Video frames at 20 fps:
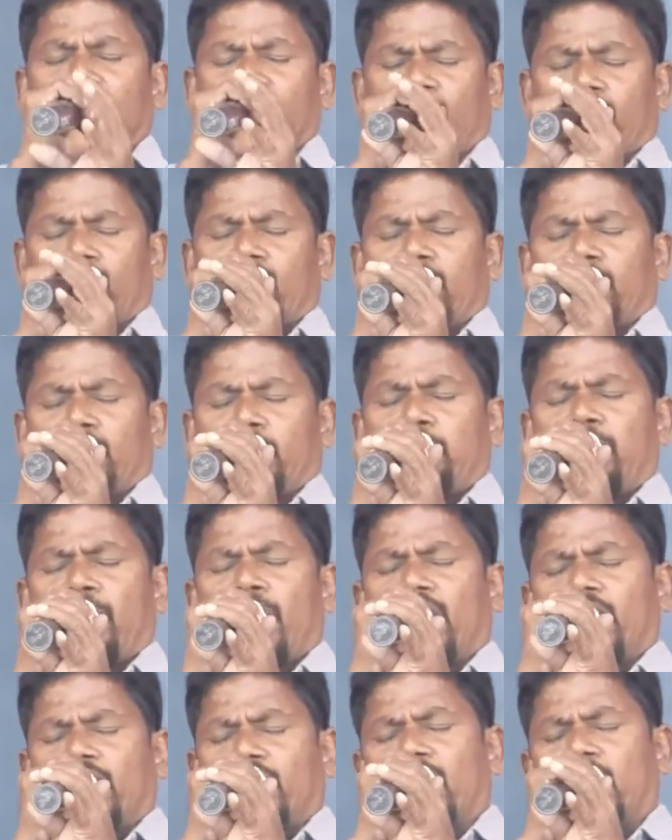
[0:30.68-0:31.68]
சோத்திரம் அப்பா
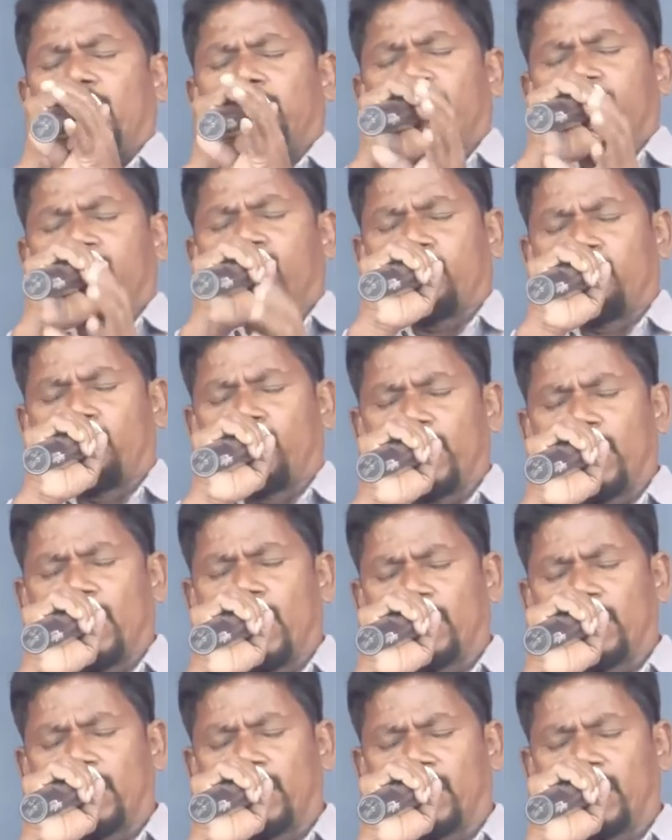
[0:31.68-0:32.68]
என்னால் பேச
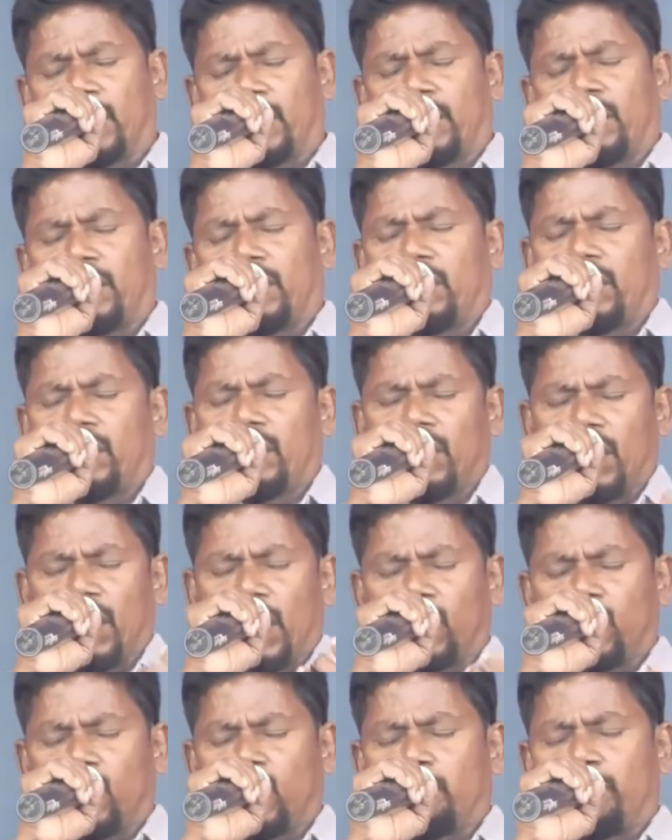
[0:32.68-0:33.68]
முடியாது என்று
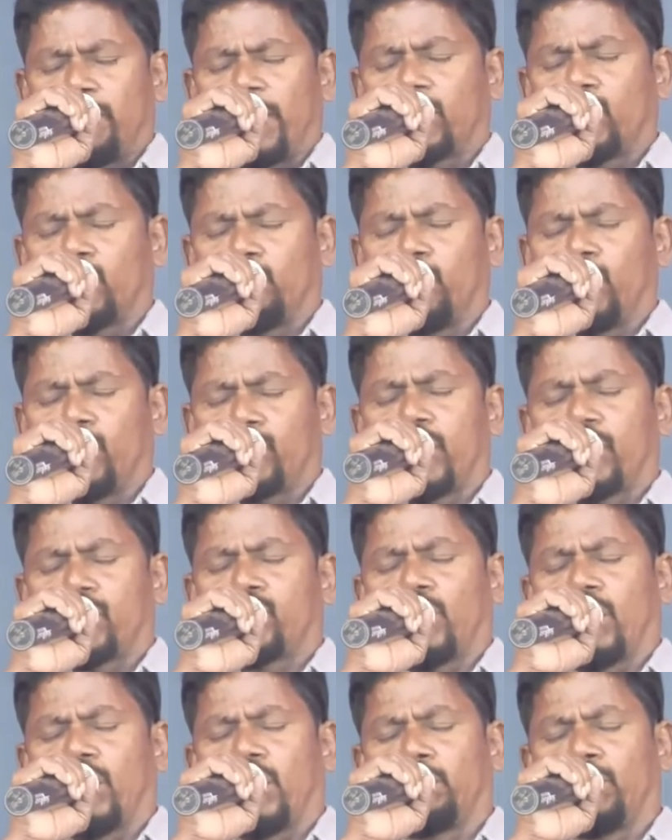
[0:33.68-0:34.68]
ஆண்டவர் பார்த்து மோசை
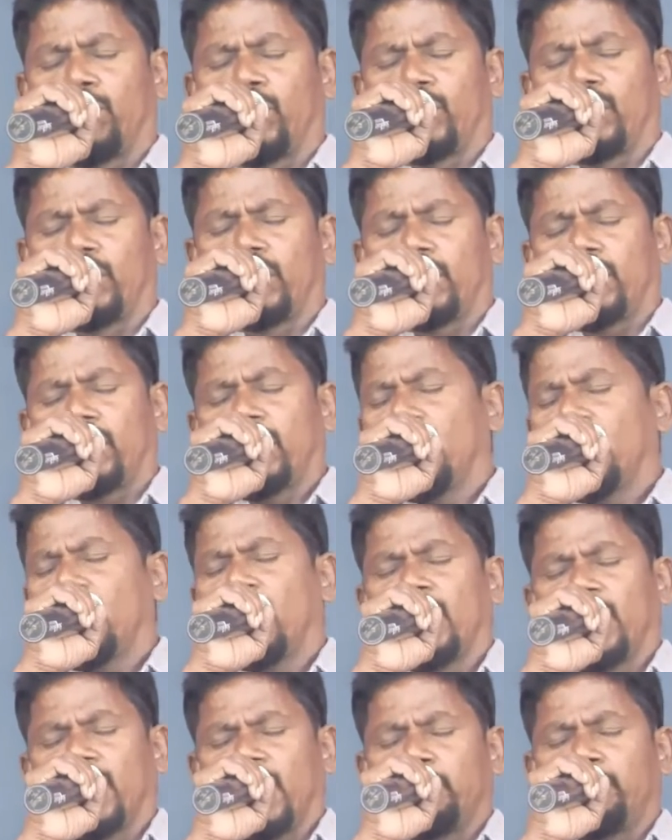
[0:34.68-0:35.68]
சொல்லும்போது
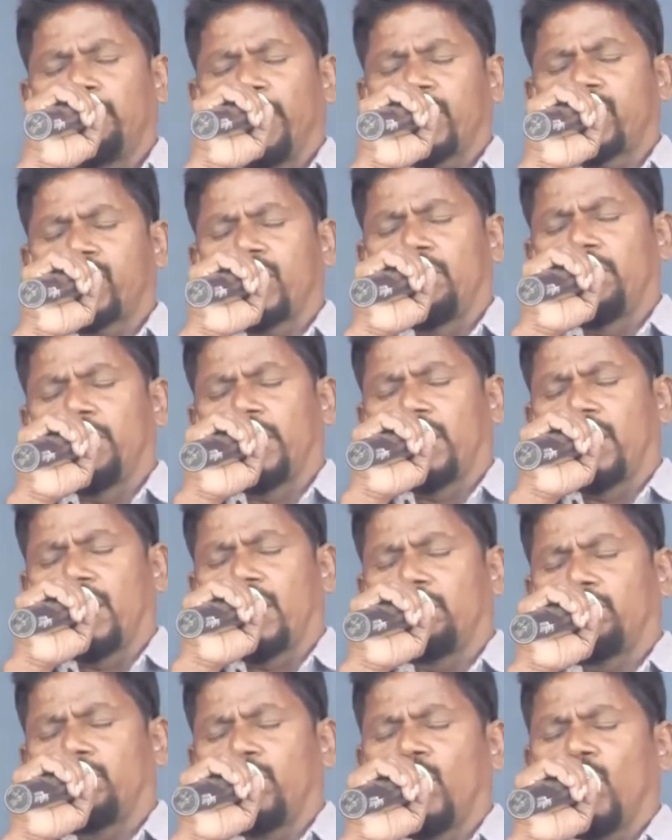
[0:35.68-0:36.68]
நீ பேச
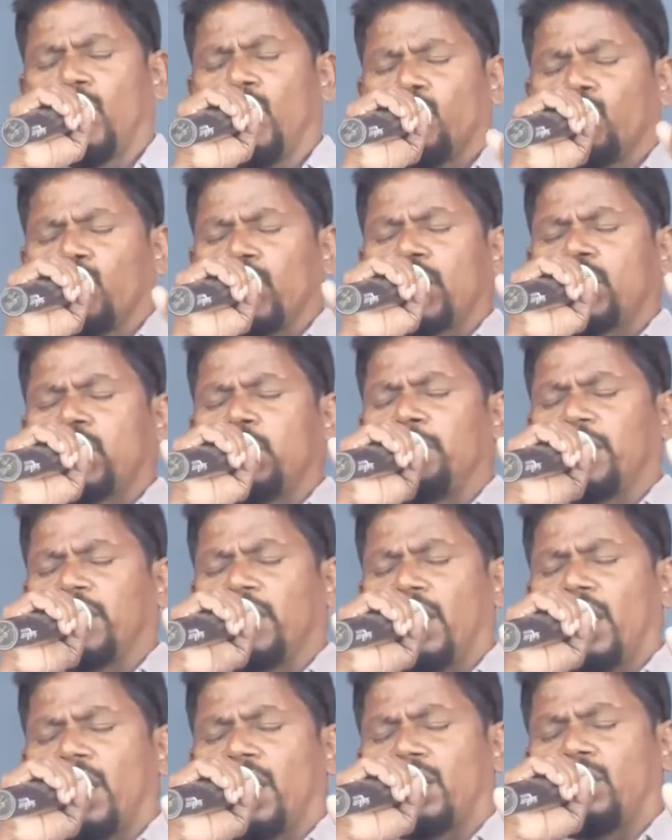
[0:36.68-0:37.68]
வேண்டாம் உனக்கு
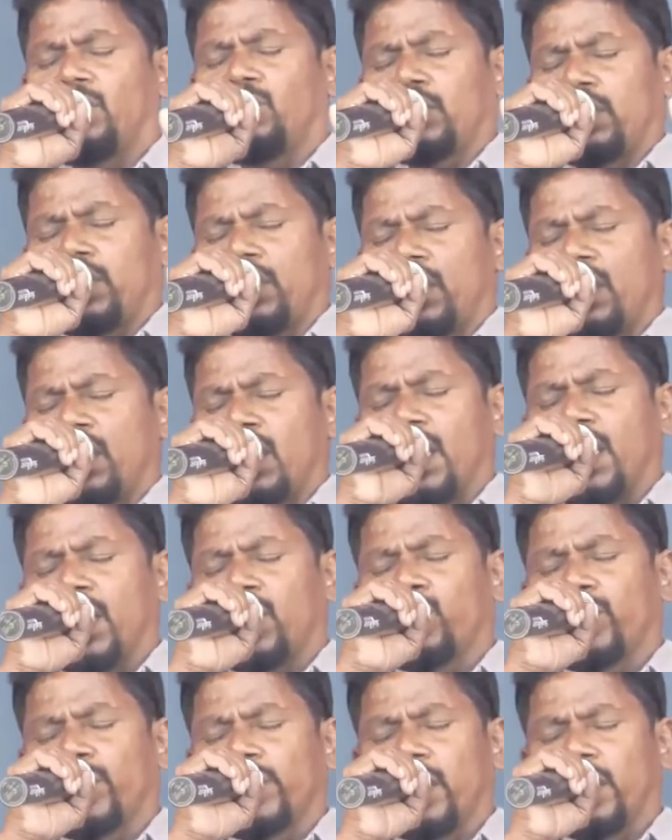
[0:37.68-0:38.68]
பதிலாக
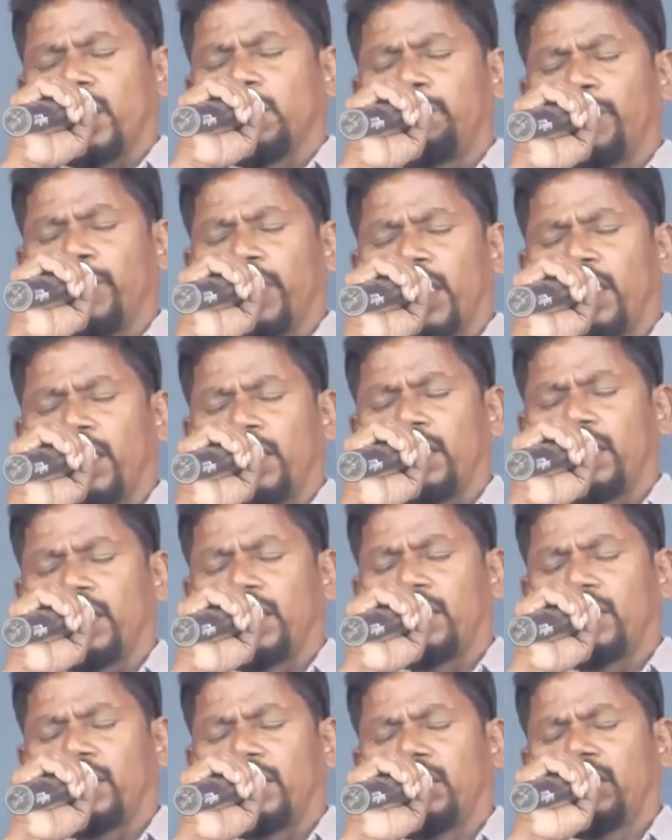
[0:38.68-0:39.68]
ஆரோனை அனுப்புகிறேன்
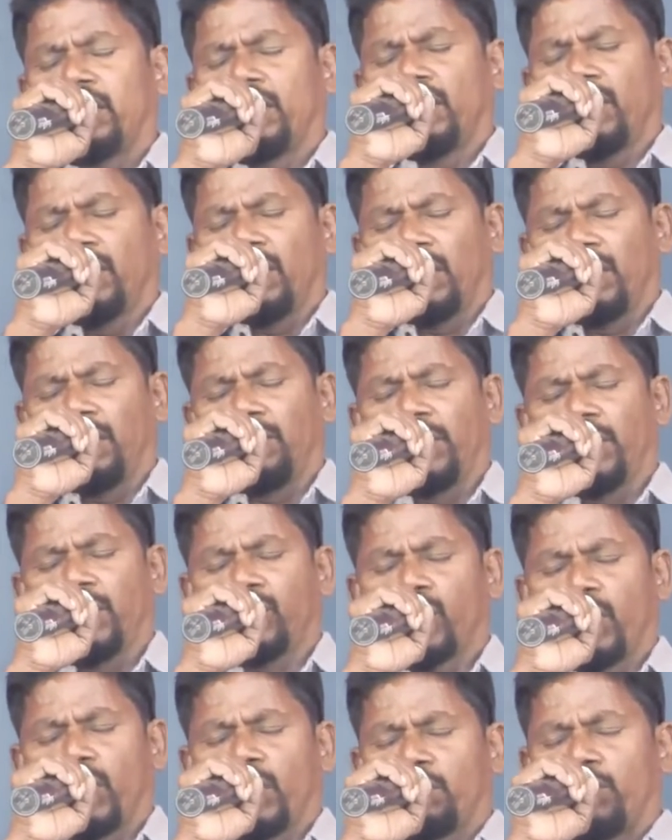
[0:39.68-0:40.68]
என்று அண்டவரே
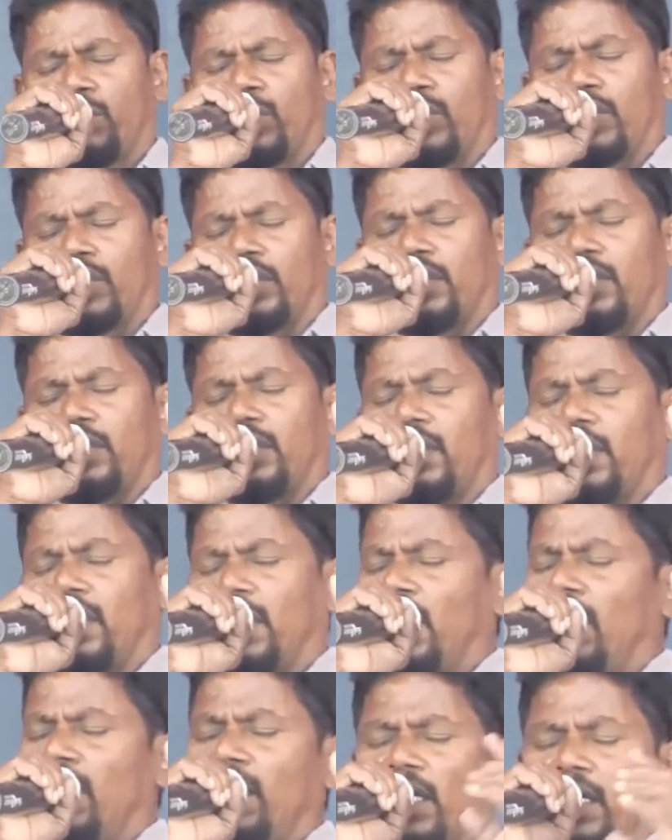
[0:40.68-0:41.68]
சொல்லும்போது
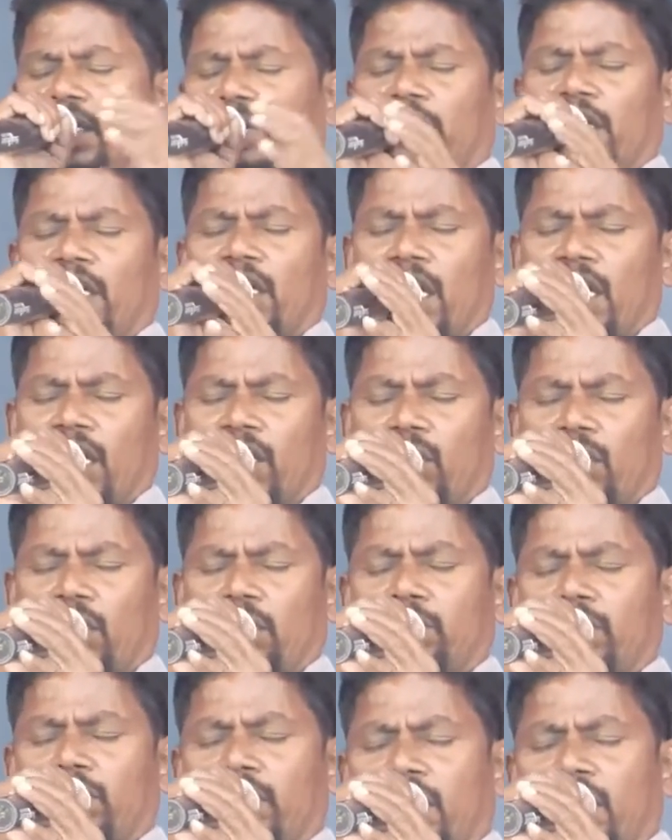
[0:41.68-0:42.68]
அண்டவரே நாங்களும்